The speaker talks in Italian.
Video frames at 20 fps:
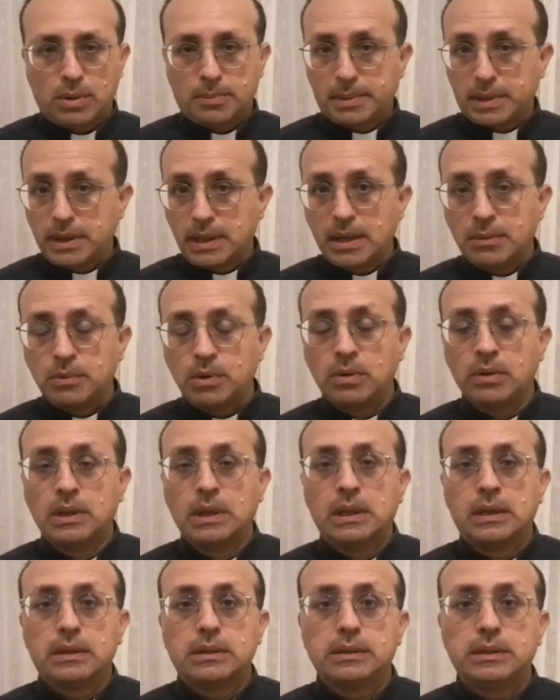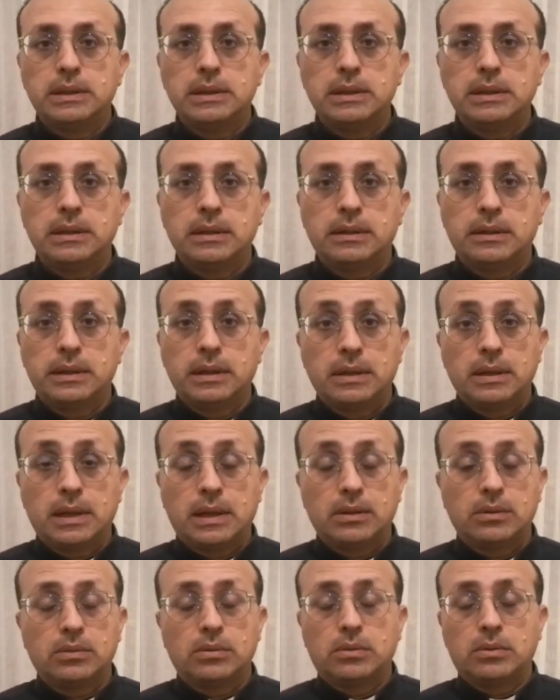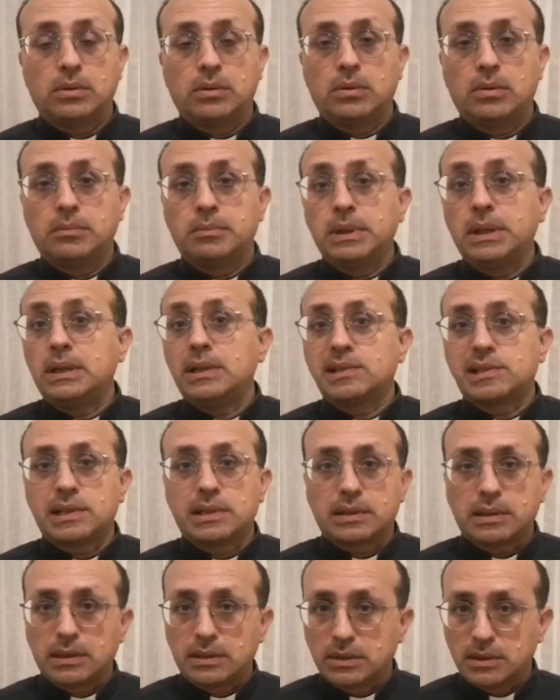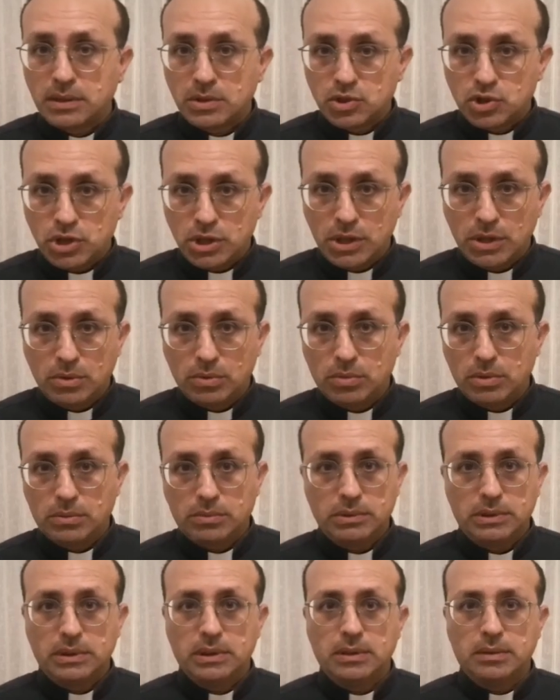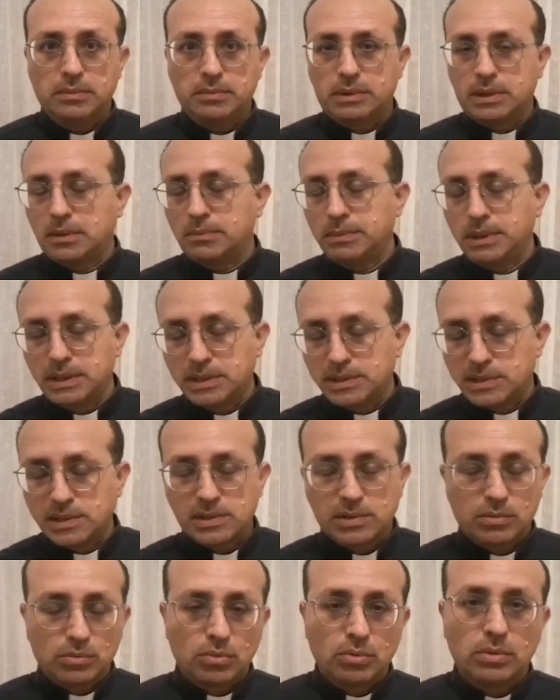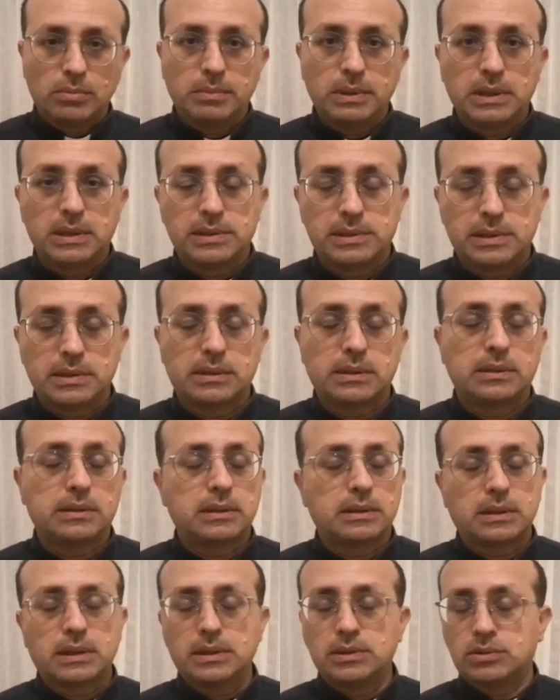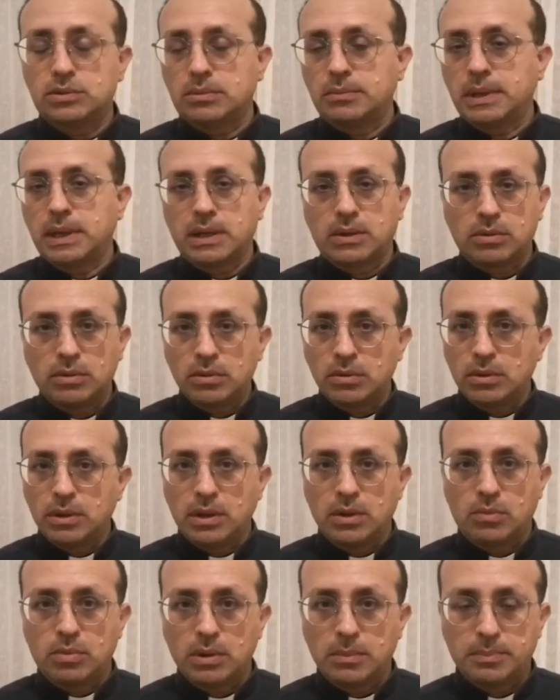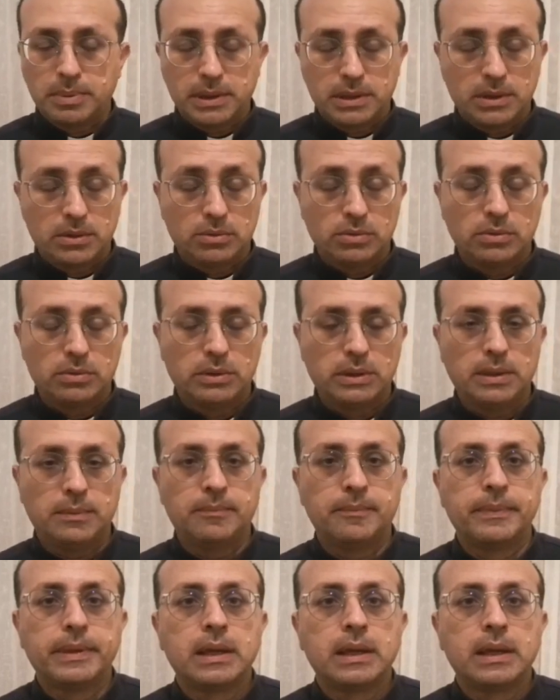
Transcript: Parliamo di, dell'anno 1075, quindi tra il 1061 e il 1073, insomma, ecco, in quel periodo lì.